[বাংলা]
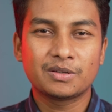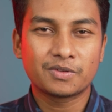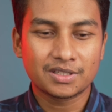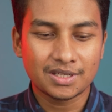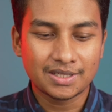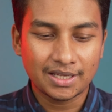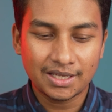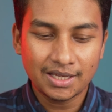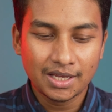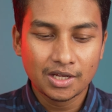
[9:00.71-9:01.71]
ডিফারেন্সেস
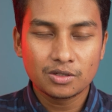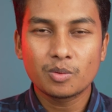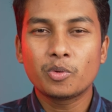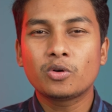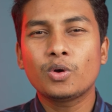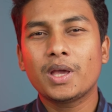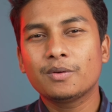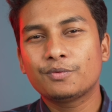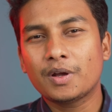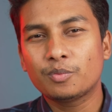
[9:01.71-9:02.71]
দেখি সো পোকো
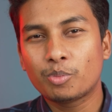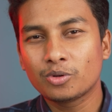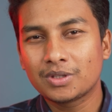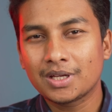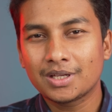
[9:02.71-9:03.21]
এফ ফাইভ প্রোতে